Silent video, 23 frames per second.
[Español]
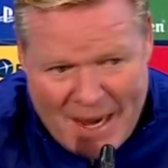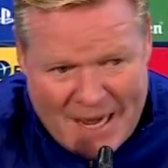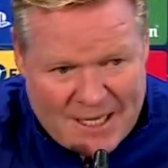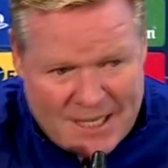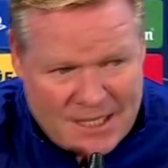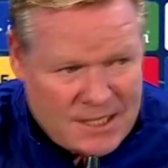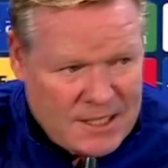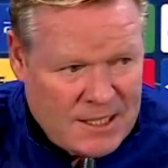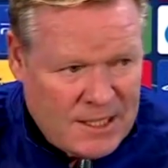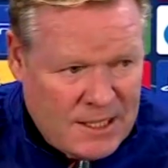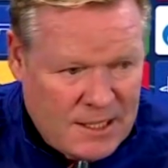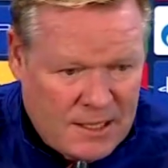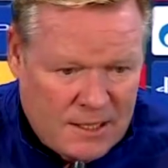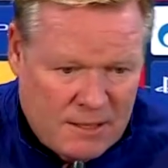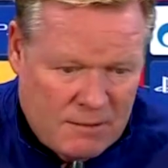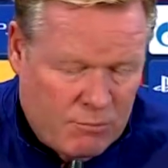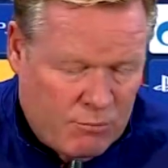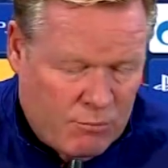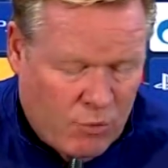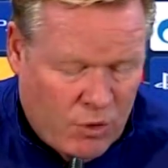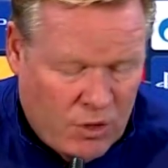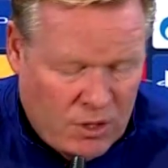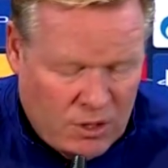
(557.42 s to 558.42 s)
más
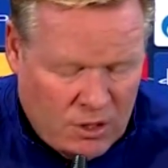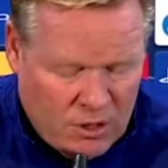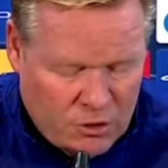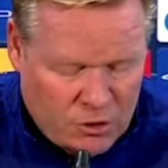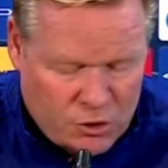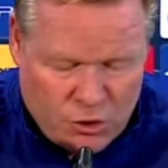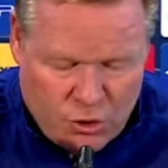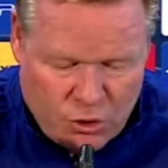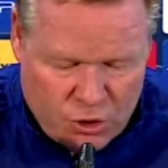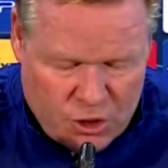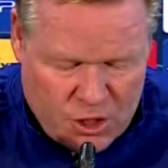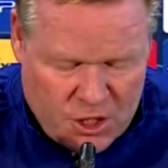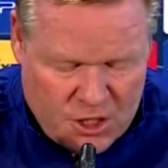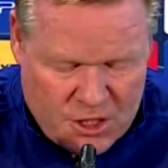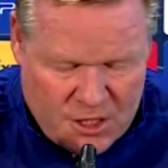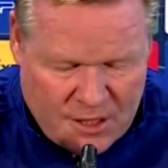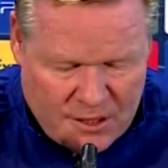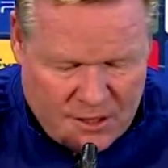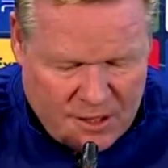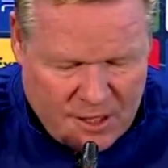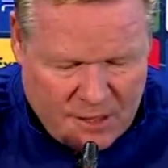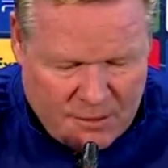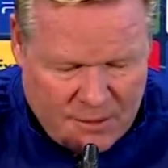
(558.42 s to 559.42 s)
y bueno, los dos
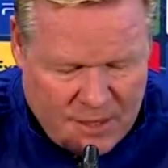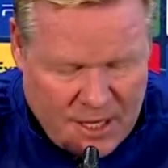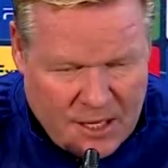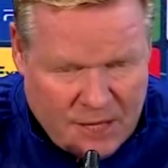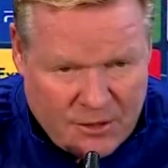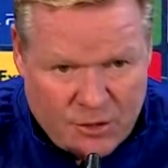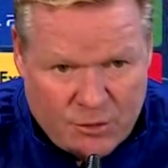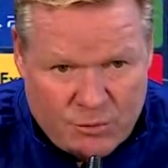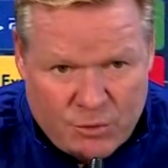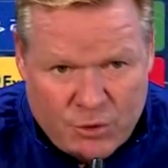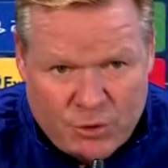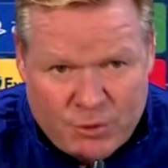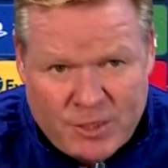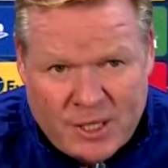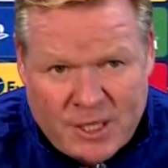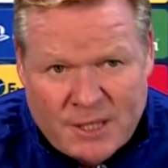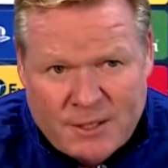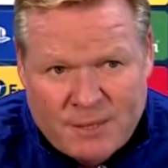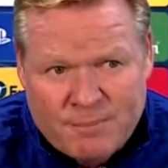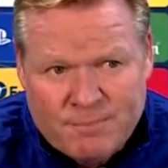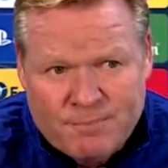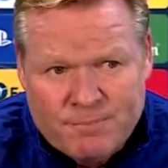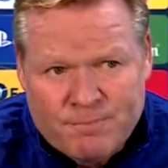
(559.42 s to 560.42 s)
están trabajando muy
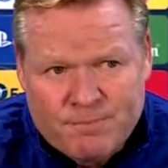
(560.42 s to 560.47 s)
bien.